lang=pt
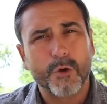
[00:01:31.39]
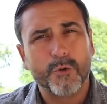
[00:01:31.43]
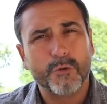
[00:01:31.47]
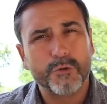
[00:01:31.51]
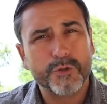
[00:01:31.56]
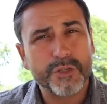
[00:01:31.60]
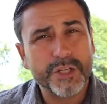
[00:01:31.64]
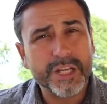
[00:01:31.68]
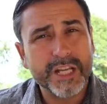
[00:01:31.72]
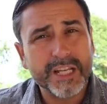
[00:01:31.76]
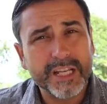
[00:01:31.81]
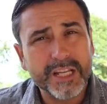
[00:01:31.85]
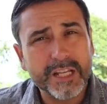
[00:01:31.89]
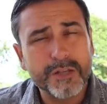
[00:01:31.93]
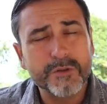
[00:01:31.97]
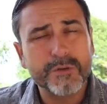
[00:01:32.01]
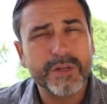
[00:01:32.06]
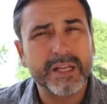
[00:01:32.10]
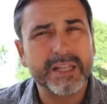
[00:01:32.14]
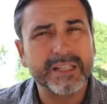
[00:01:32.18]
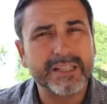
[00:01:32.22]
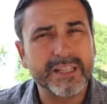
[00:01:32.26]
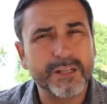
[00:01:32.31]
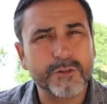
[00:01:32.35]
O dinheirinho
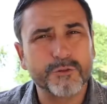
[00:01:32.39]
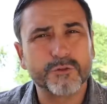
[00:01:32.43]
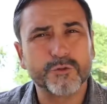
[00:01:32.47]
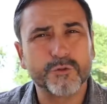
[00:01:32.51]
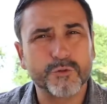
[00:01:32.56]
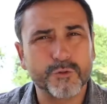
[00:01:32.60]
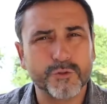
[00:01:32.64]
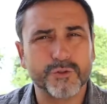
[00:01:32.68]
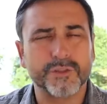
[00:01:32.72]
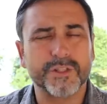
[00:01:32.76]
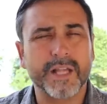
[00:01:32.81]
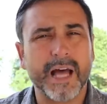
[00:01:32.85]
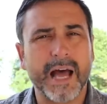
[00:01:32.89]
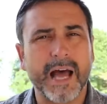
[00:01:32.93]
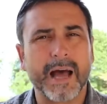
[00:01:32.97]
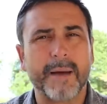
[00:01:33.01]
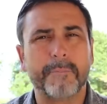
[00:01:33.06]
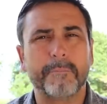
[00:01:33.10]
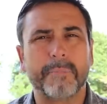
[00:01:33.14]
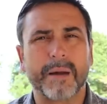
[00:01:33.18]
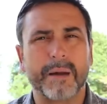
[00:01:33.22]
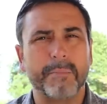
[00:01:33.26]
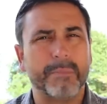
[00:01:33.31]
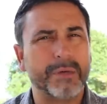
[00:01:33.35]
que Deus nos
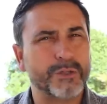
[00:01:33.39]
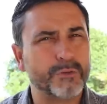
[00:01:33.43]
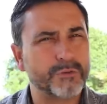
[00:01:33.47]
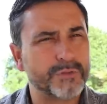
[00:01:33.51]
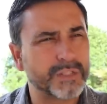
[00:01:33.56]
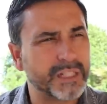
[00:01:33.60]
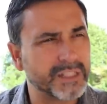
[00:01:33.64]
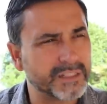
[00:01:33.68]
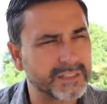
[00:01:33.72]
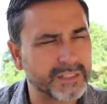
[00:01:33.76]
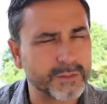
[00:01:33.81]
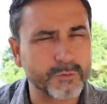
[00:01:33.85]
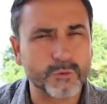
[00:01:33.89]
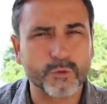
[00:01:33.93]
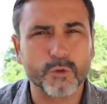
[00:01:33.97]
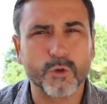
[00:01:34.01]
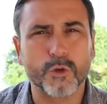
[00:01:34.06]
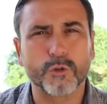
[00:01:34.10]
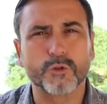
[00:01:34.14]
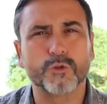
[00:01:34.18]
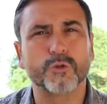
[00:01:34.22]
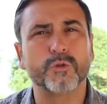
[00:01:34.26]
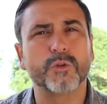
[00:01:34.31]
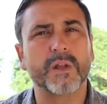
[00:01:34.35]
dá para manutenção do
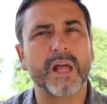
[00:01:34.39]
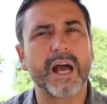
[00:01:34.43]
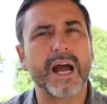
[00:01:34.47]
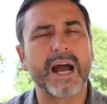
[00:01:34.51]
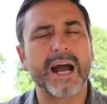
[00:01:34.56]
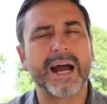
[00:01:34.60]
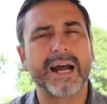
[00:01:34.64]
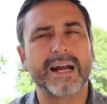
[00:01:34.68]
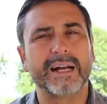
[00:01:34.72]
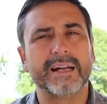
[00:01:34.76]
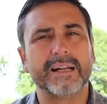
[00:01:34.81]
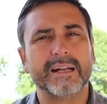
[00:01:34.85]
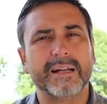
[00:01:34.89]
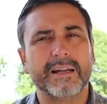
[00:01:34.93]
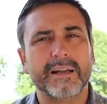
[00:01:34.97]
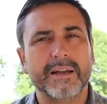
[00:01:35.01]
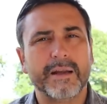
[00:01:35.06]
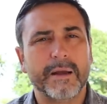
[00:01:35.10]
nosso lar,